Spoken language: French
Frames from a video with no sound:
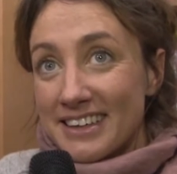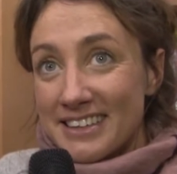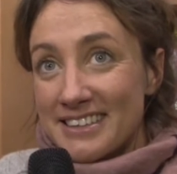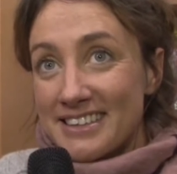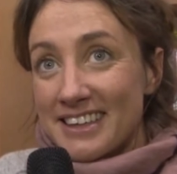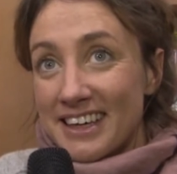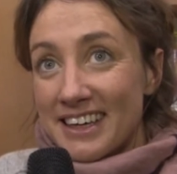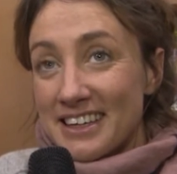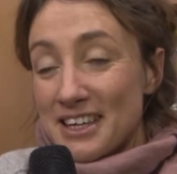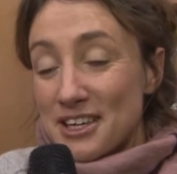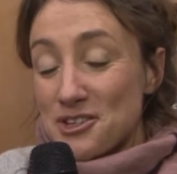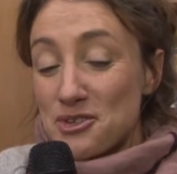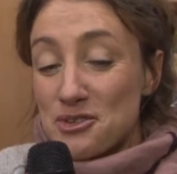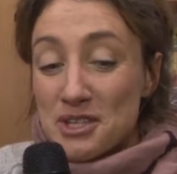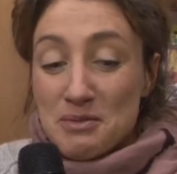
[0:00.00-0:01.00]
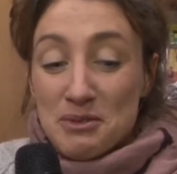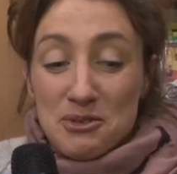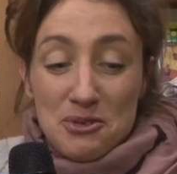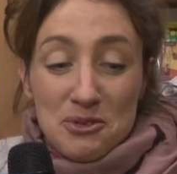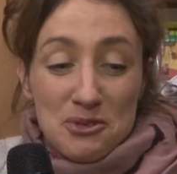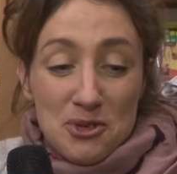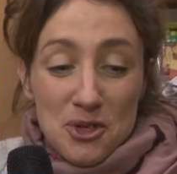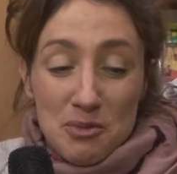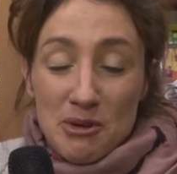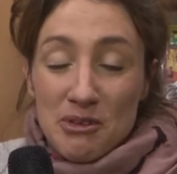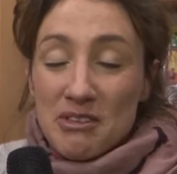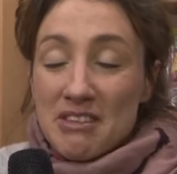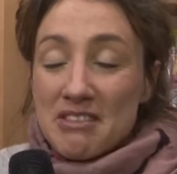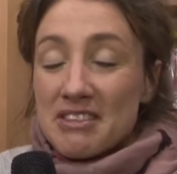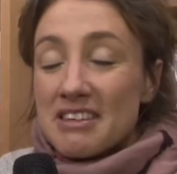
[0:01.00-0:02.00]
qui a, changé, mais je,
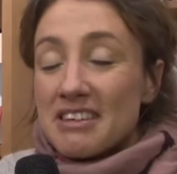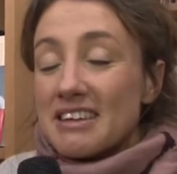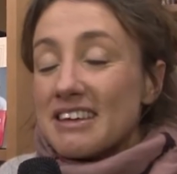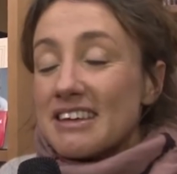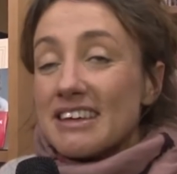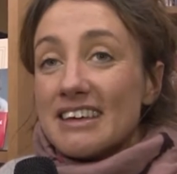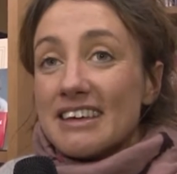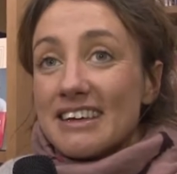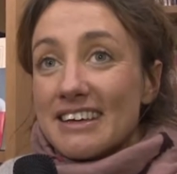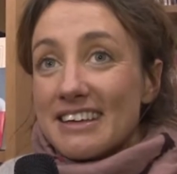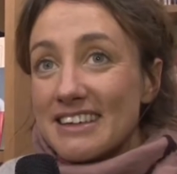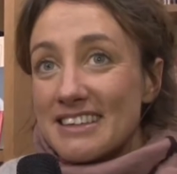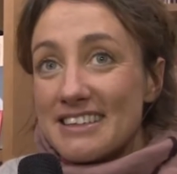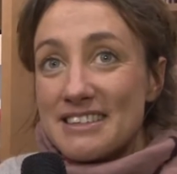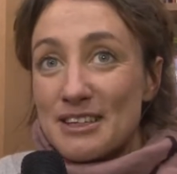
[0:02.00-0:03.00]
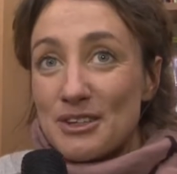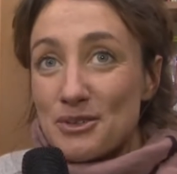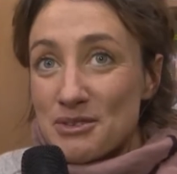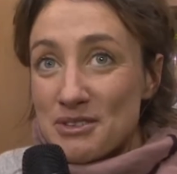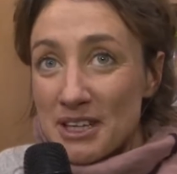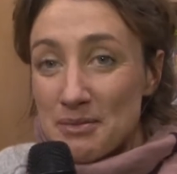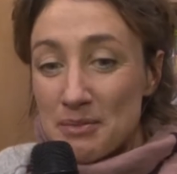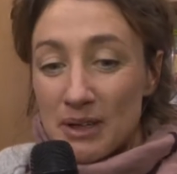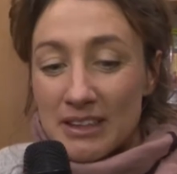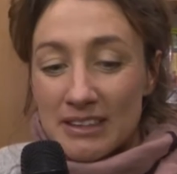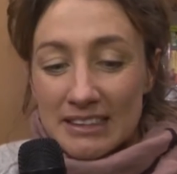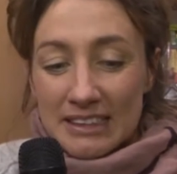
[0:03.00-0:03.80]
commence, hein, c'est, le deuxième.